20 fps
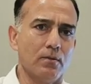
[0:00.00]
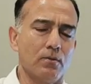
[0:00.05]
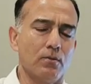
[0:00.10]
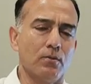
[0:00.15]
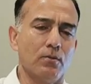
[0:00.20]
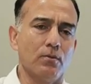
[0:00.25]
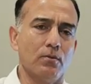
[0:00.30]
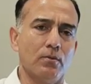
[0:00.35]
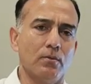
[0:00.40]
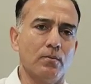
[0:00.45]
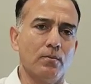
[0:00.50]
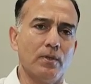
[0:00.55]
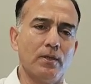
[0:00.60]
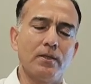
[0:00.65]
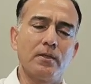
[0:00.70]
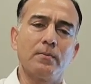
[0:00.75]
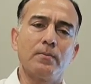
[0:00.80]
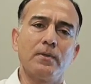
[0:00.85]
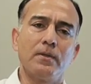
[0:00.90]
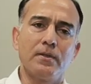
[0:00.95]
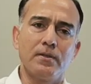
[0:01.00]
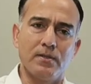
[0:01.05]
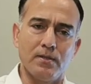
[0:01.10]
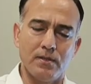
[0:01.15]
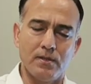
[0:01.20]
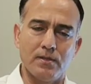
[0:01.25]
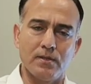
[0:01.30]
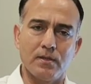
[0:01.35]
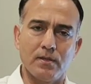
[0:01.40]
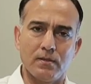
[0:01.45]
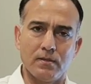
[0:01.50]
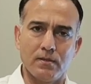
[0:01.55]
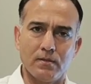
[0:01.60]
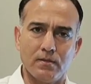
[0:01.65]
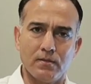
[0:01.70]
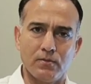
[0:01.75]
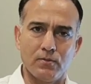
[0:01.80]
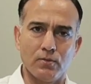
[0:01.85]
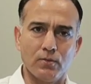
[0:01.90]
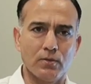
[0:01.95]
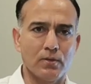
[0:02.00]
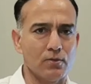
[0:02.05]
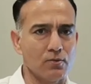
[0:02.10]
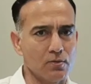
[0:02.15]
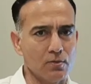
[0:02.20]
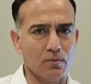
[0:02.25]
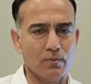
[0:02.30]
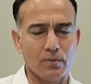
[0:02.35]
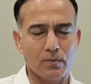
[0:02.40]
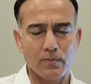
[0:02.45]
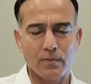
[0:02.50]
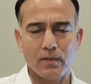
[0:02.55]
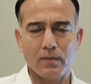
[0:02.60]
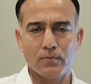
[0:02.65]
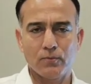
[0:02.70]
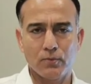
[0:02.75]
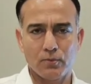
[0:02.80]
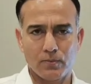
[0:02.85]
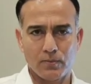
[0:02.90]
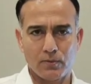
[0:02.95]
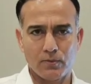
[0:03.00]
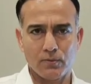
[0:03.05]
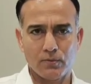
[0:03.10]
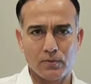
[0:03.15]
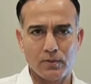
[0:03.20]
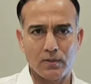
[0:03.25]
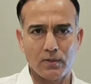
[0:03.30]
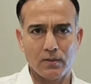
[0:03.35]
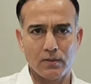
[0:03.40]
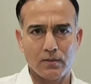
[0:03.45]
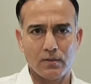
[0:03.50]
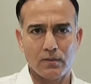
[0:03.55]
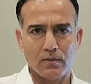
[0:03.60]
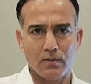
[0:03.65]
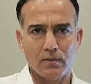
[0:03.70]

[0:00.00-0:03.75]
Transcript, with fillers: इनको मल्टीपल डिजीज़ हैं जो कि इस उम्र में आमतौर पर होती हैं